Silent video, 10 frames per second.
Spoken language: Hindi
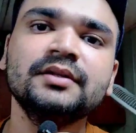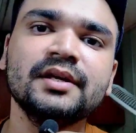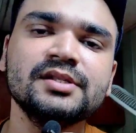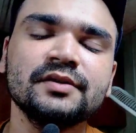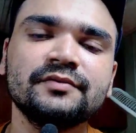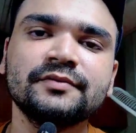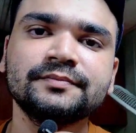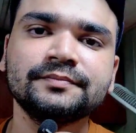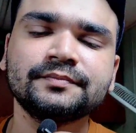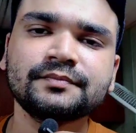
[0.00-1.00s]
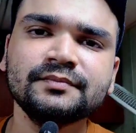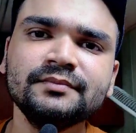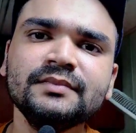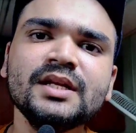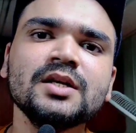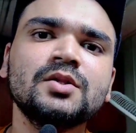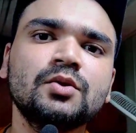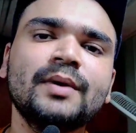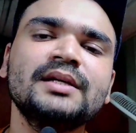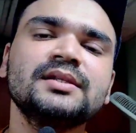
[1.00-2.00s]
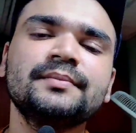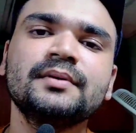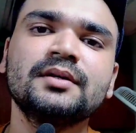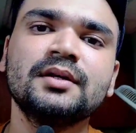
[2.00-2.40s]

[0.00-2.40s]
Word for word: के जी एफ तो भाई साहब